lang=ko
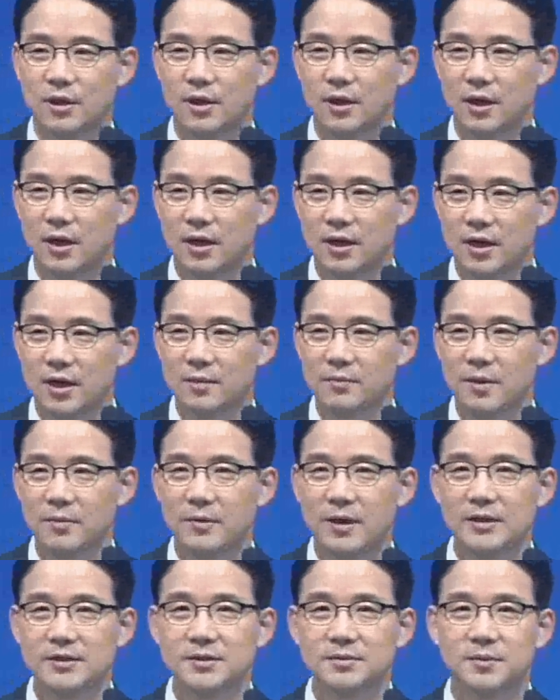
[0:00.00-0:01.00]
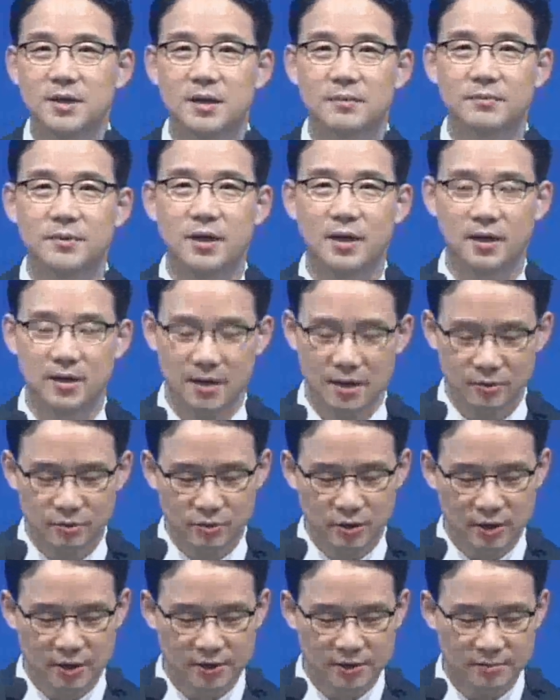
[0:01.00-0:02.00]
하나님의 말씀을 함께
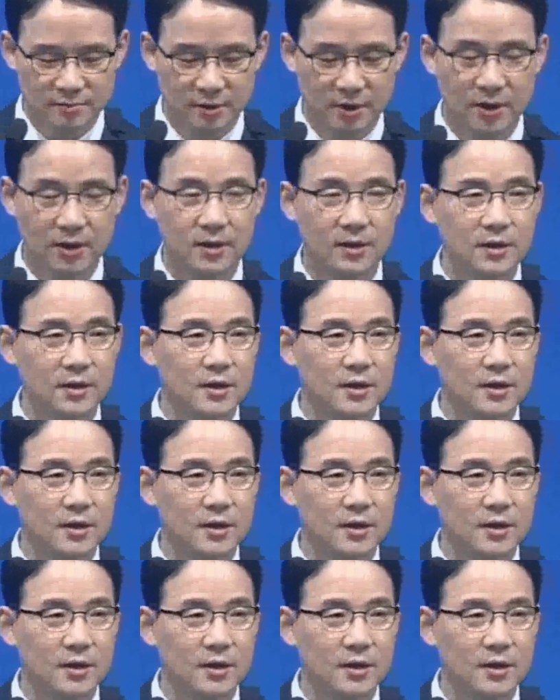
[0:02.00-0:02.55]
나누겠습니다.